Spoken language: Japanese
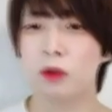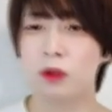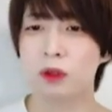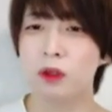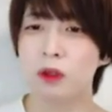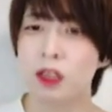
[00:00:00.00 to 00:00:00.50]
とこ
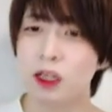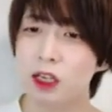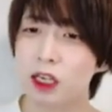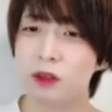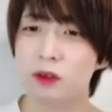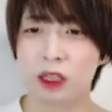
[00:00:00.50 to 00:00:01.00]
ろと、
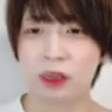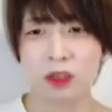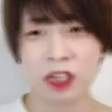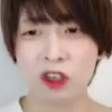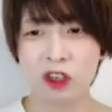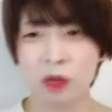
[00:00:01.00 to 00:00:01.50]
あと、
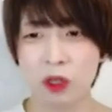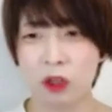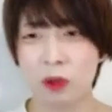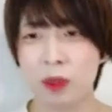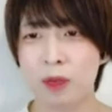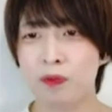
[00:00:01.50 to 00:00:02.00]
えっと、前後
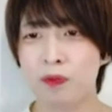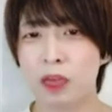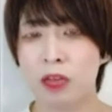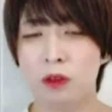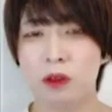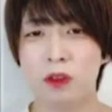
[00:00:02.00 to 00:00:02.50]
のみ、
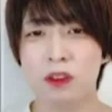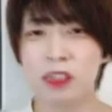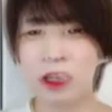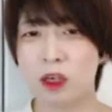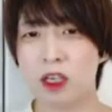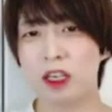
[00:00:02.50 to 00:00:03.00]
えっ
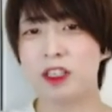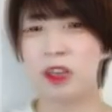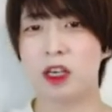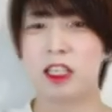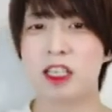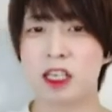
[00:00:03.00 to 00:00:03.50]
と、0から
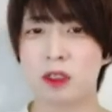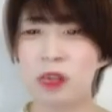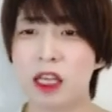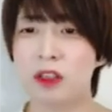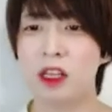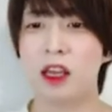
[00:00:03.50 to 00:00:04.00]
1の値しか
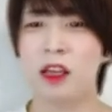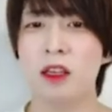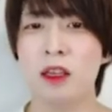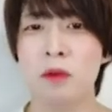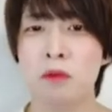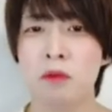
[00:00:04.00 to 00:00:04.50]
取れないので、